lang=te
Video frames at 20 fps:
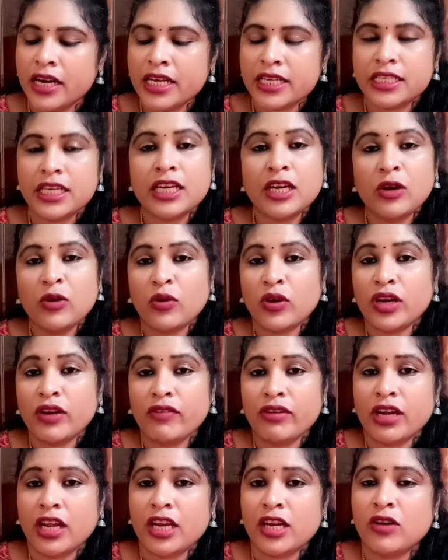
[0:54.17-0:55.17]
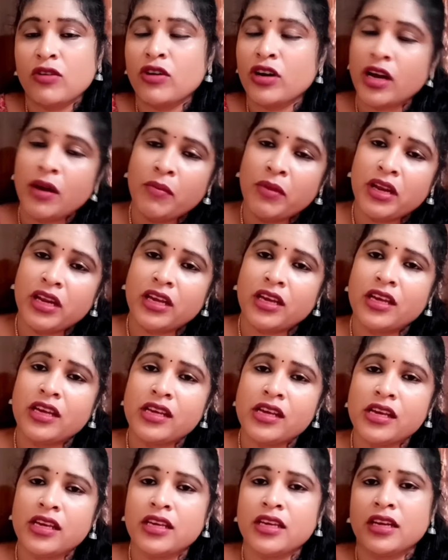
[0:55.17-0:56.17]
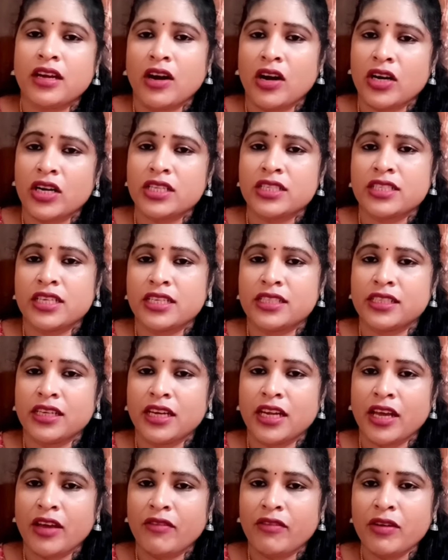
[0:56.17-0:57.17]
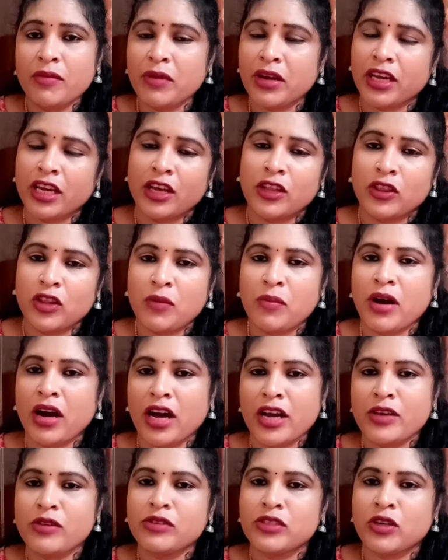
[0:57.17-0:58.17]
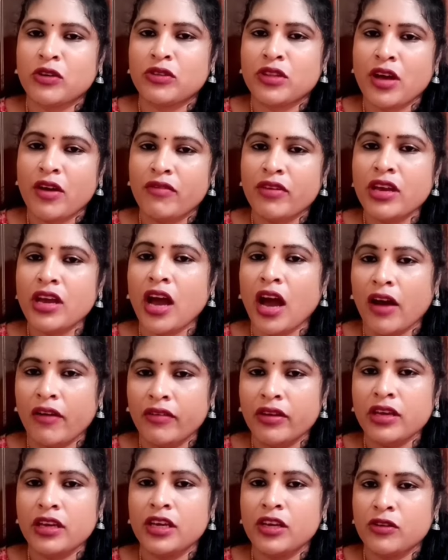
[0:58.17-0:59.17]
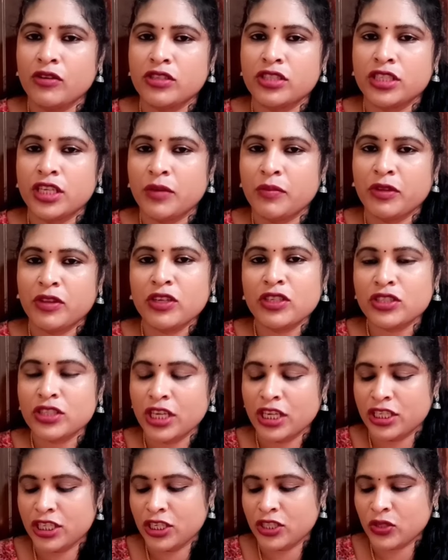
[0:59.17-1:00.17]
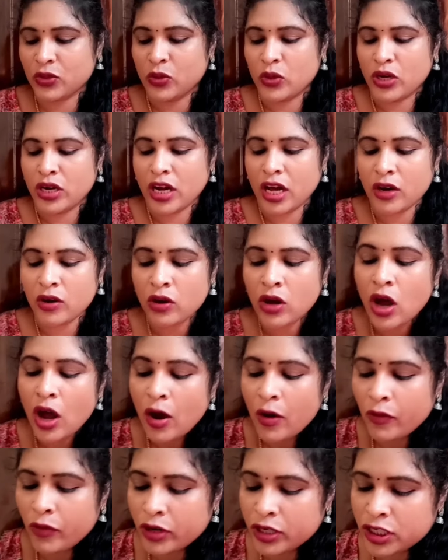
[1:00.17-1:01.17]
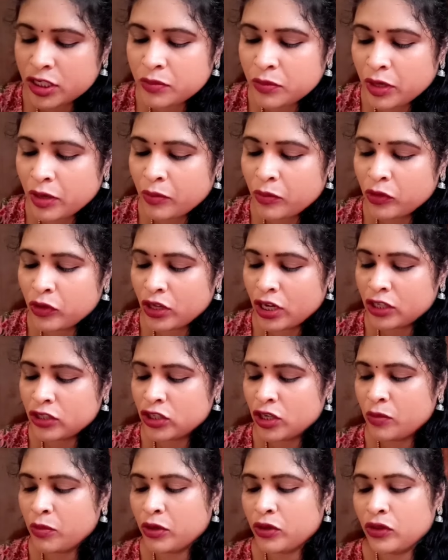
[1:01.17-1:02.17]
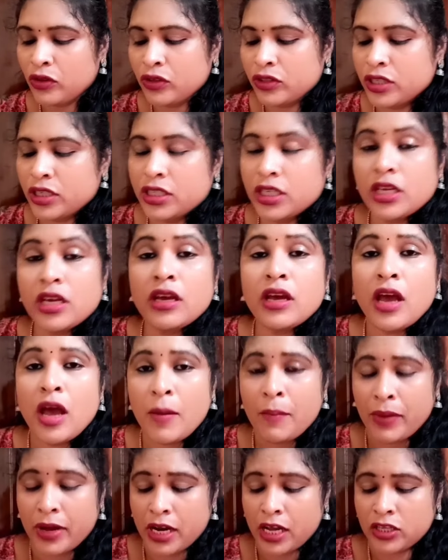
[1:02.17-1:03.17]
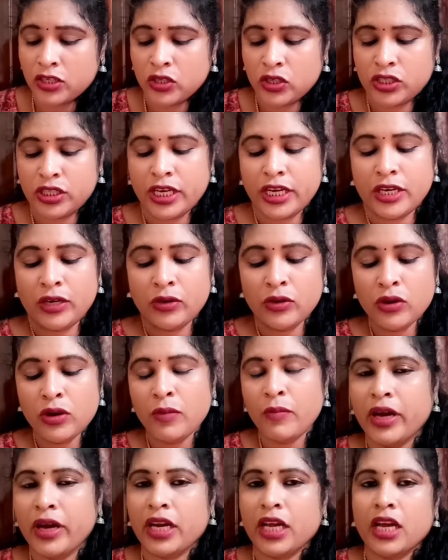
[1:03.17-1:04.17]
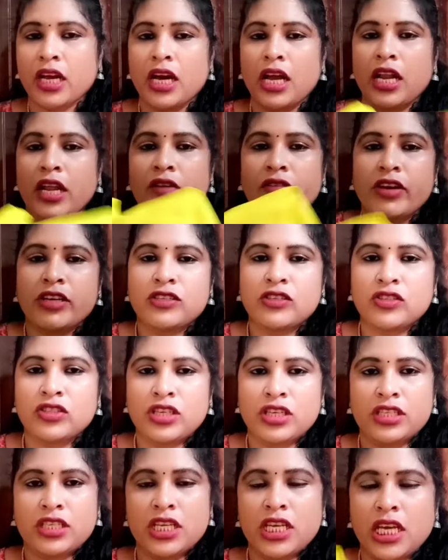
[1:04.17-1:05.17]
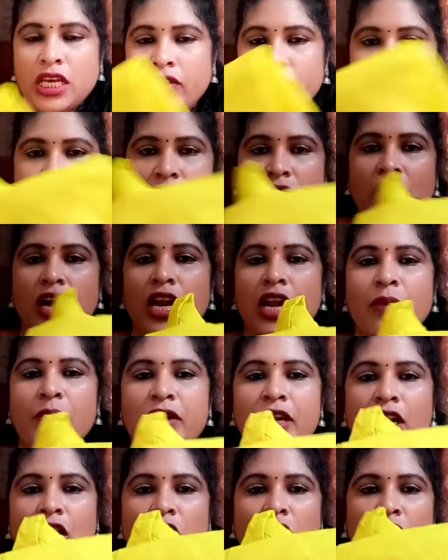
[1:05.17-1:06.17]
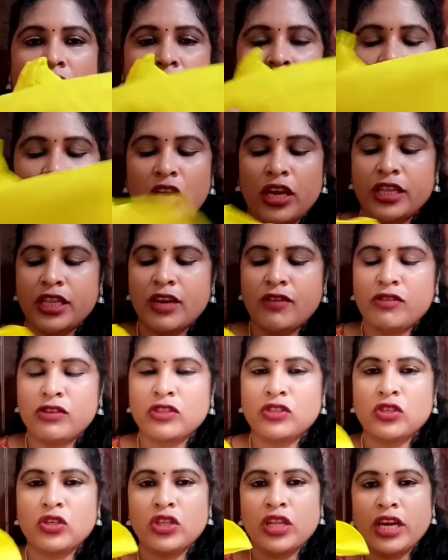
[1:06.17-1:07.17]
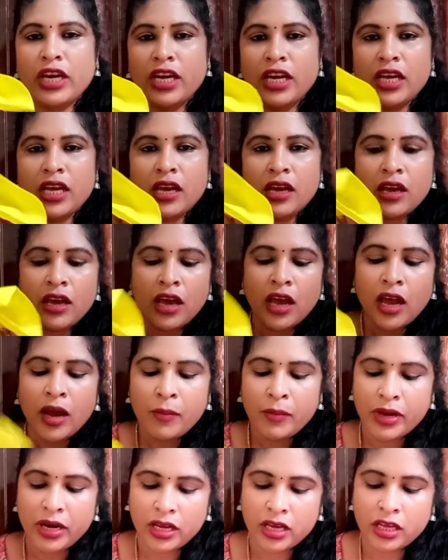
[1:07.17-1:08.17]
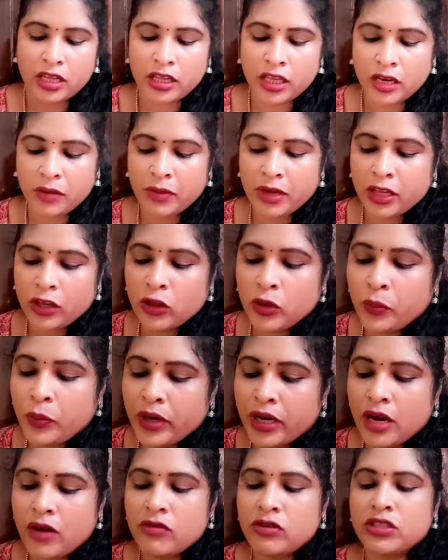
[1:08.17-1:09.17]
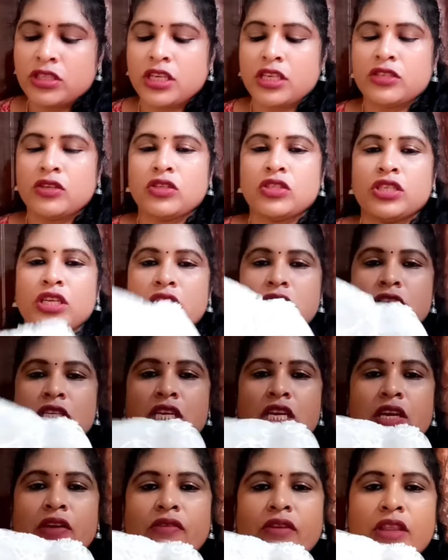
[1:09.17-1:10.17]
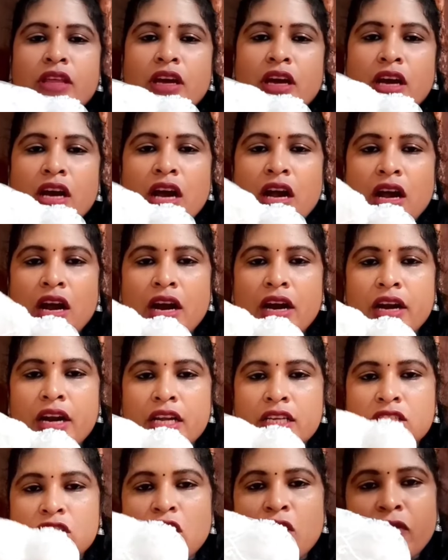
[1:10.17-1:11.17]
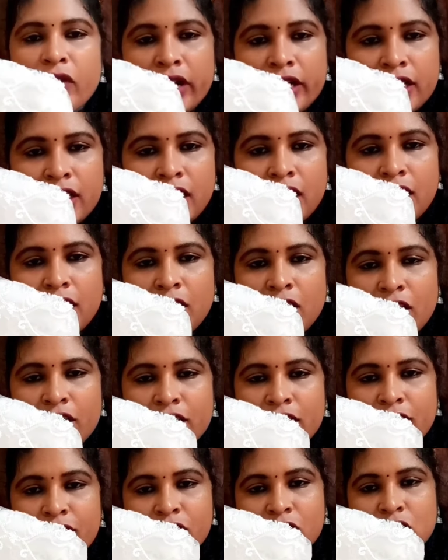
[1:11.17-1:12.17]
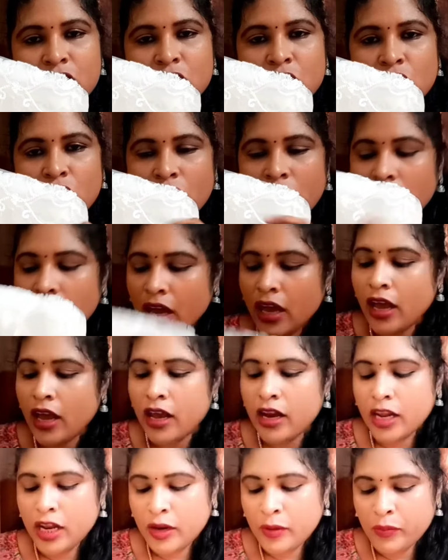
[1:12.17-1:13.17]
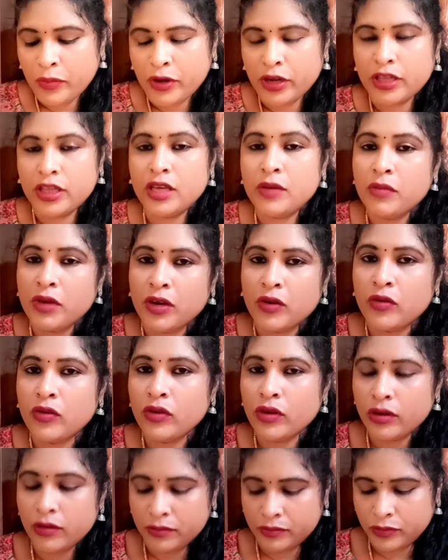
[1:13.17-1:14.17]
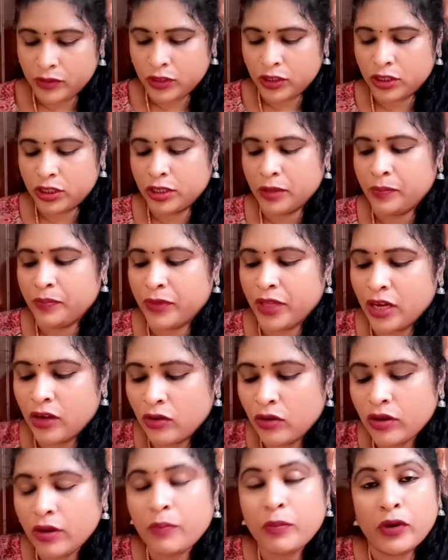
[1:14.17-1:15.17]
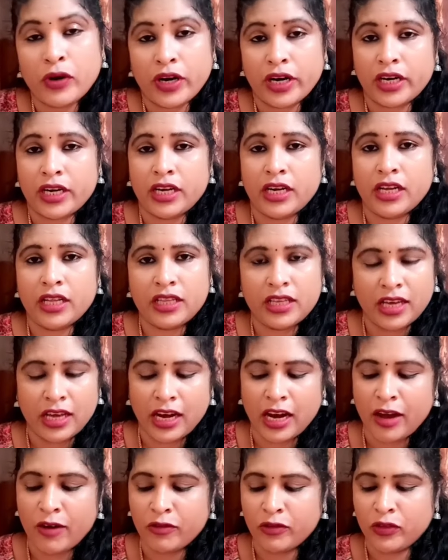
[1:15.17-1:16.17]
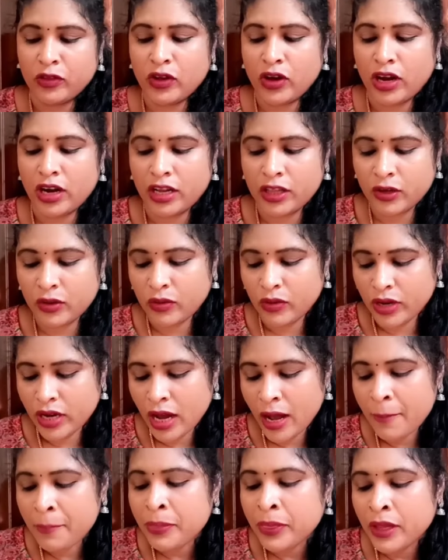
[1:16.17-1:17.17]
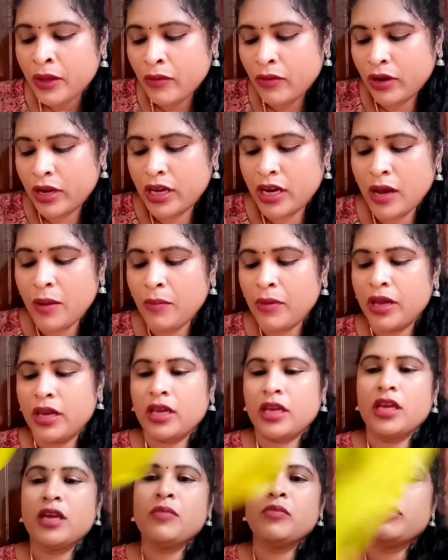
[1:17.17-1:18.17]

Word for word: డిసెట్ లుక్ని ఇవ్వడానికి కూడా మనకి ఈ కాటన్ సెట్స్ అనేవి మనకి ఎంతో బాగా యూజ్ అవుతాయి అవి ఈరోజు నేను మీతో షేర్ చేసుకుంటున్నాను ఫస్ట్ మనం ముందుగా చూడబోతుంది వచ్చేసి పలాజో సెట్ మనకి కలర్ వైజ్ వచ్చేసి వచ్చేసి ఈ విధంగా లెమన్ ఎల్లో కలర్లో అయితే వస్తుందండి మనకి దీని మీద దుప్పటా వచ్చేసి వచ్చేసి ఈ విధంగా కాంట్రాస్ట్లో వైట్ కలర్లో అయితే వస్తుంది నేను ఇప్పుడు ఇది మీకు చెప్తాను ప్రోడక్ట్ అనేది ఎలా ఉందో అన్నది కూడా ఓకేనా మనకి